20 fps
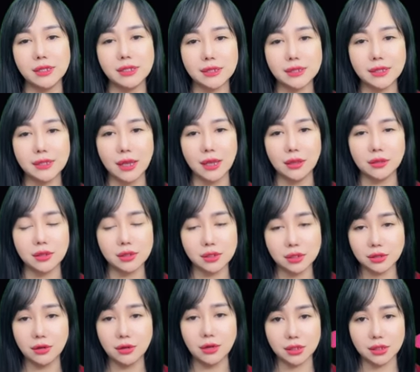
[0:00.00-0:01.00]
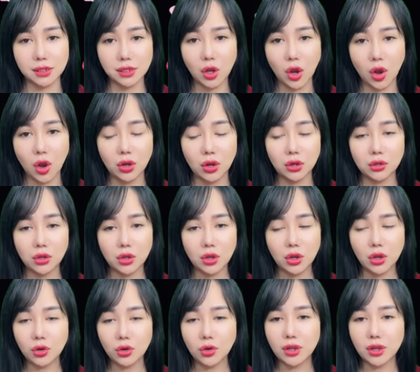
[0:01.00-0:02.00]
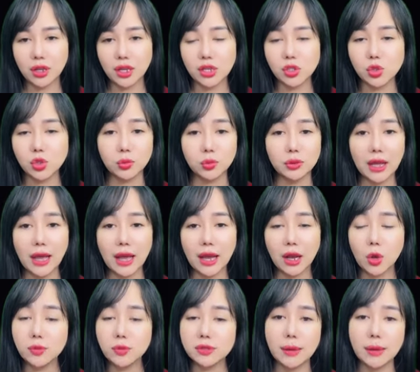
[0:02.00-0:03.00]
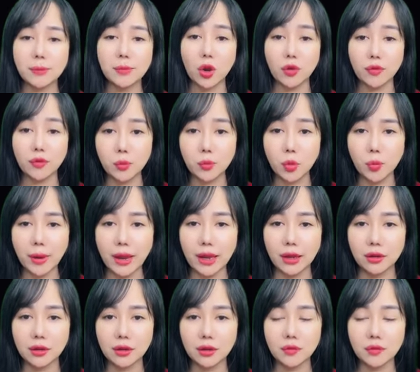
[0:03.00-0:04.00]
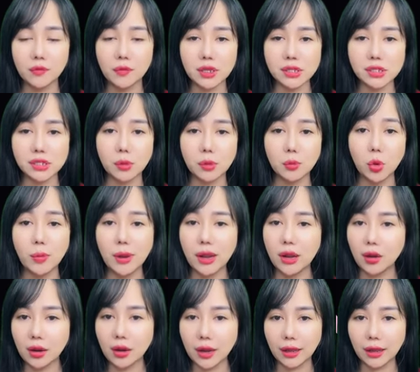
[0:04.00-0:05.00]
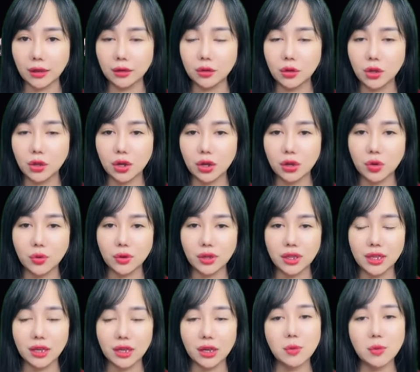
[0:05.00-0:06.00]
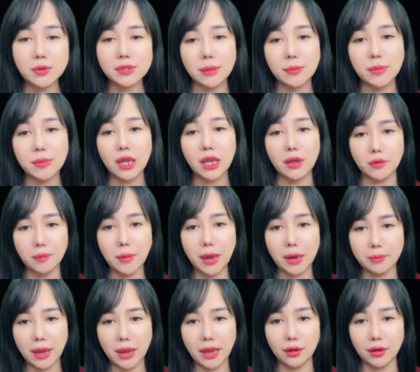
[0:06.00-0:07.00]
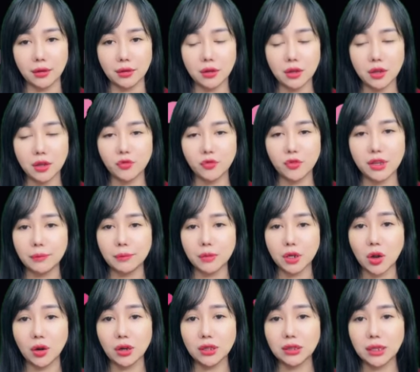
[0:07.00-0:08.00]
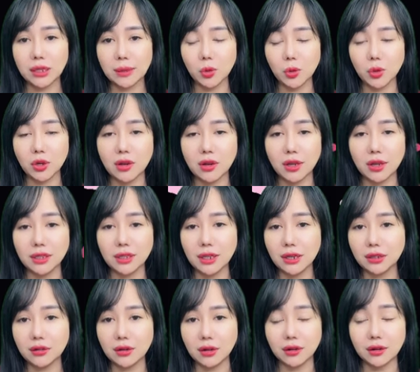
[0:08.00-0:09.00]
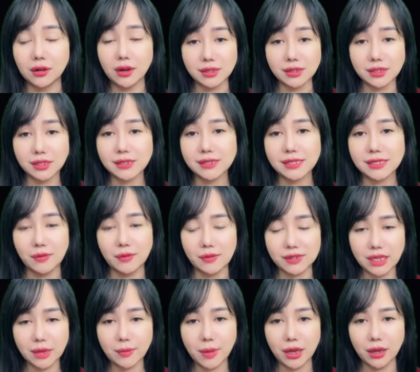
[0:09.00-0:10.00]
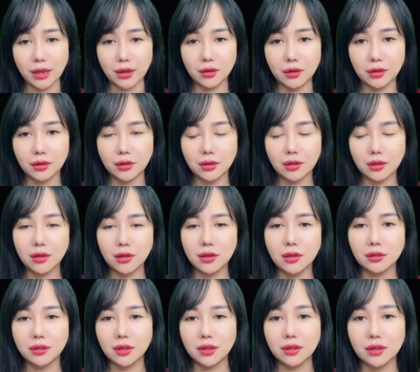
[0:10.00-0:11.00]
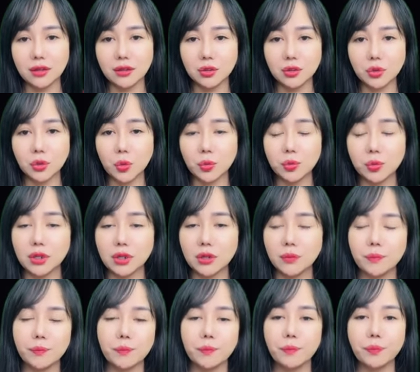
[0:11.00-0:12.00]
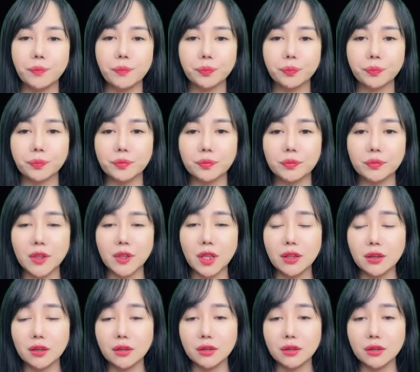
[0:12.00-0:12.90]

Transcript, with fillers: Chúng tôi không tìm được bất cứ manh mối nào. Dù đã kiểm tra sổ sách của ngân hàng Quy tới thời điểm hiện tại. Cô Lâm, cô có từng đến đó không? Tôi chưa. Từ lúc lên thành phố, tôi chỉ thuê mỗi căn hộ này thôi.